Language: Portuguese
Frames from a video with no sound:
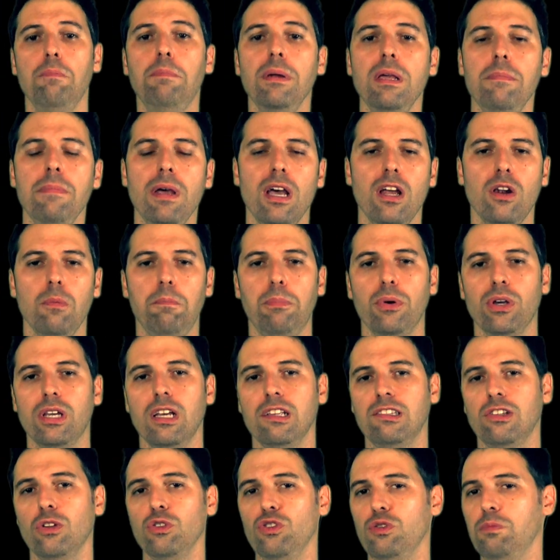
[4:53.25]
Primeiro
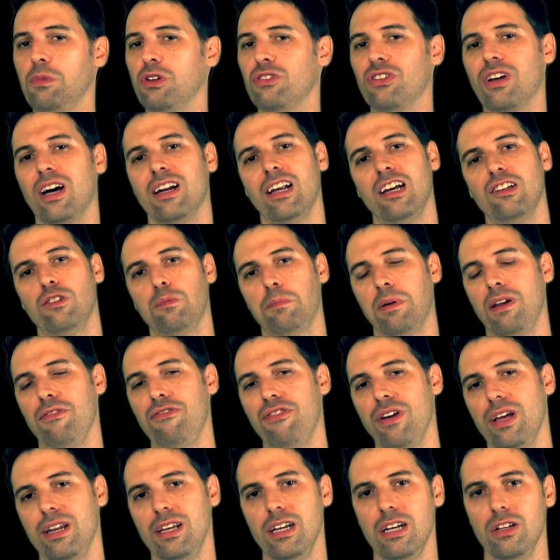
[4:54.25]
porque são dos meus canais
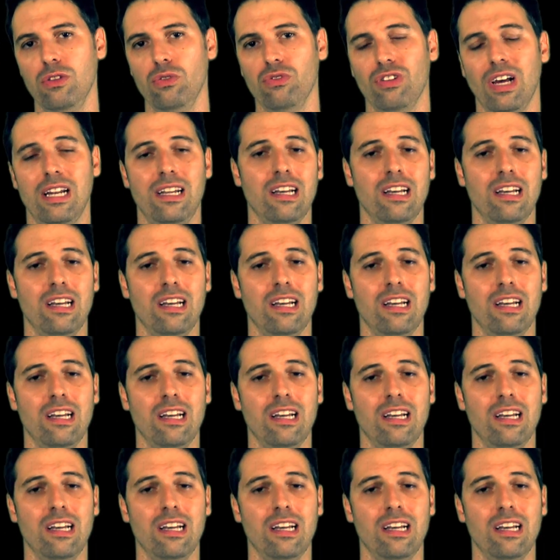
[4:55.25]
preferidos.